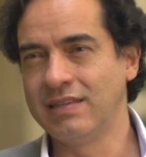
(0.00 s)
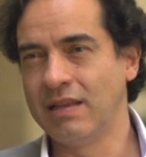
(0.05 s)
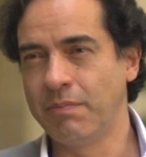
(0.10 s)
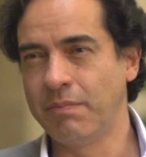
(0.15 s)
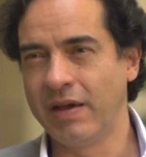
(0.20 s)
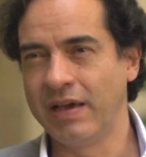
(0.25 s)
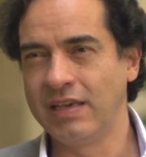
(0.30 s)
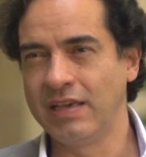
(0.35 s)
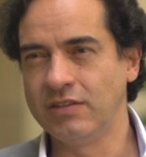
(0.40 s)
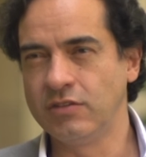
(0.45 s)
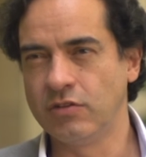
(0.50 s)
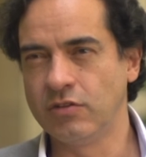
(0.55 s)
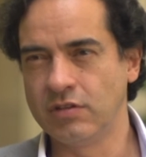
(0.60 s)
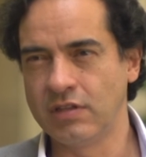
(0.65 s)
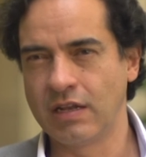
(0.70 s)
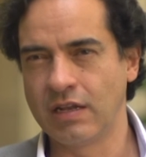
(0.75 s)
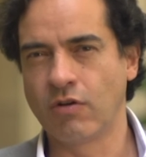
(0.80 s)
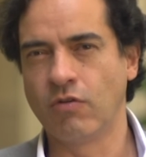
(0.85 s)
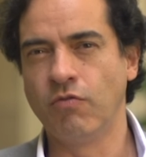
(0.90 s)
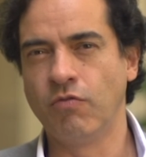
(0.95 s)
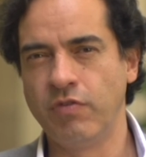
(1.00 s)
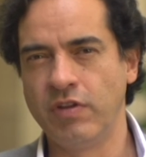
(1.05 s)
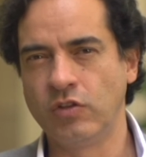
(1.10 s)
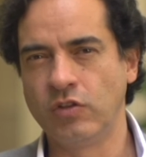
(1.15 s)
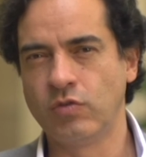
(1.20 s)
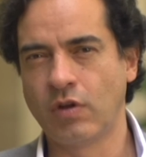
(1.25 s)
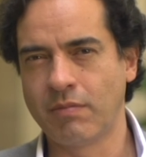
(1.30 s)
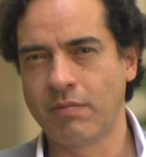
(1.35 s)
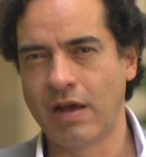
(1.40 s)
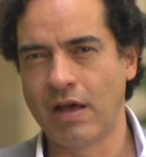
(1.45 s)
del país donde el
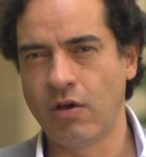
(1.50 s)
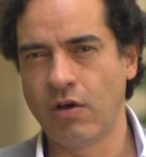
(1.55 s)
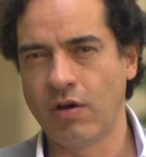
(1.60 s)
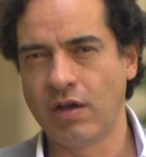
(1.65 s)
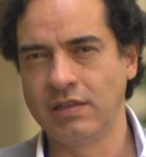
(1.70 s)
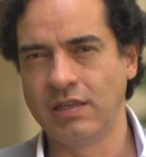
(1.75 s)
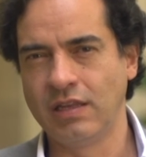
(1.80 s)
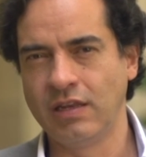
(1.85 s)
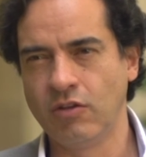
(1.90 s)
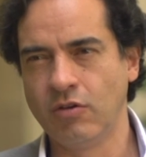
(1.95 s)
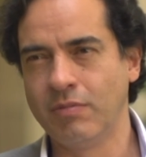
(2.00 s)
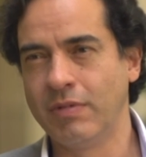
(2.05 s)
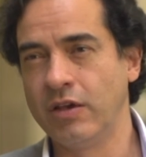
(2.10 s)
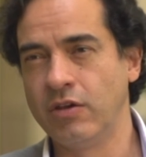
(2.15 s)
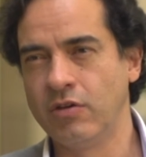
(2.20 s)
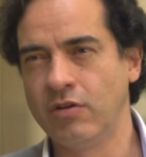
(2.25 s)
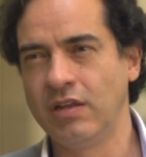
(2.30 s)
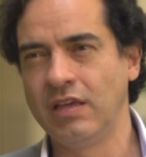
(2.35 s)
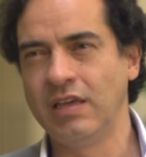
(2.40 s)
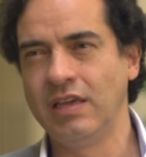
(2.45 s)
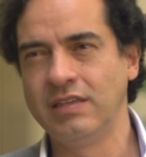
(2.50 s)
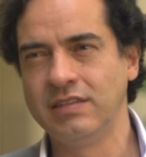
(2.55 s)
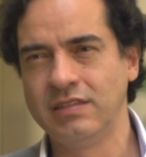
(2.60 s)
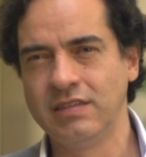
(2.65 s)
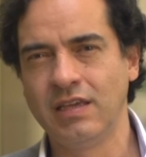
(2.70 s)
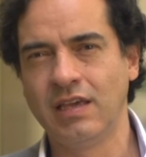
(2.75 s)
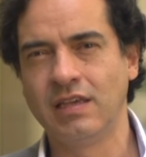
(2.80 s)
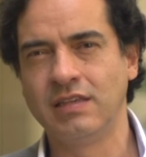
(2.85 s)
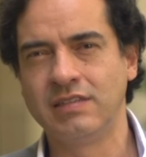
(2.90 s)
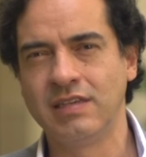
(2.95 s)
conflicto armado ha tenido mayor
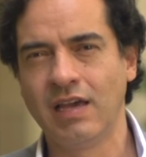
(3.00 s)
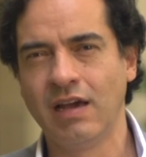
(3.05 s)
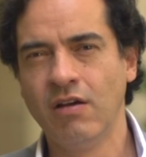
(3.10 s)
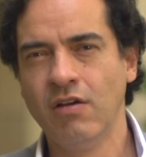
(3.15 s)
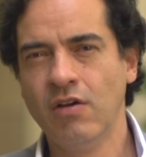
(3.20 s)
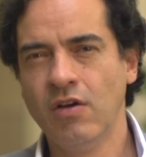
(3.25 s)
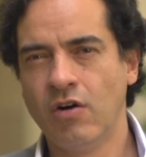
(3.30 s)
incidencia,